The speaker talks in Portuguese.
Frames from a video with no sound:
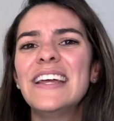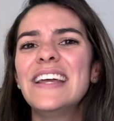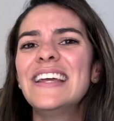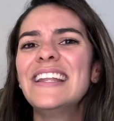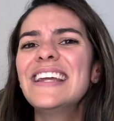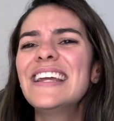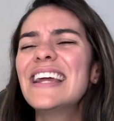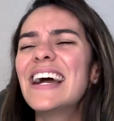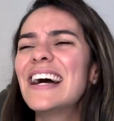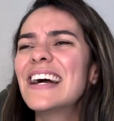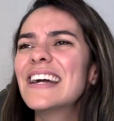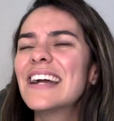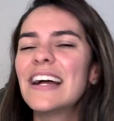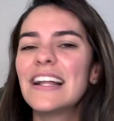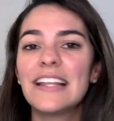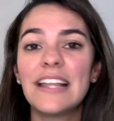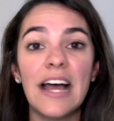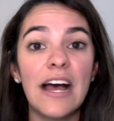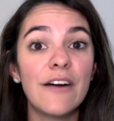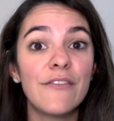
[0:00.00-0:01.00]
ele
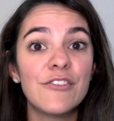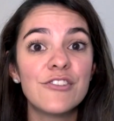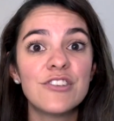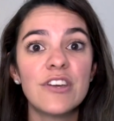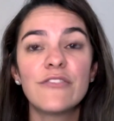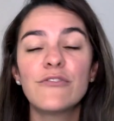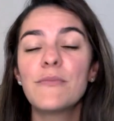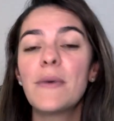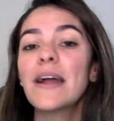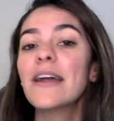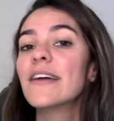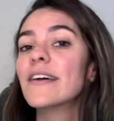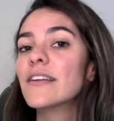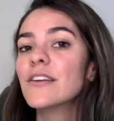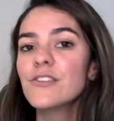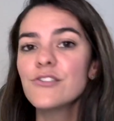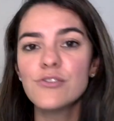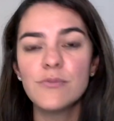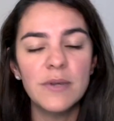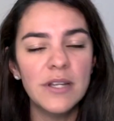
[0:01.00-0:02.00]
gargalhava, achava uma
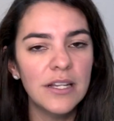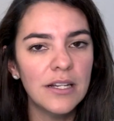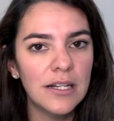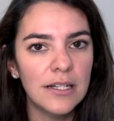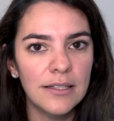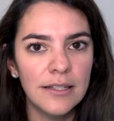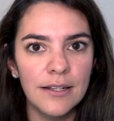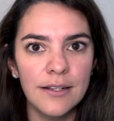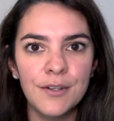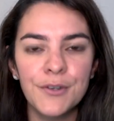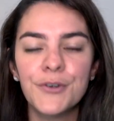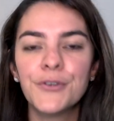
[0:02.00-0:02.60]
grande brincadeira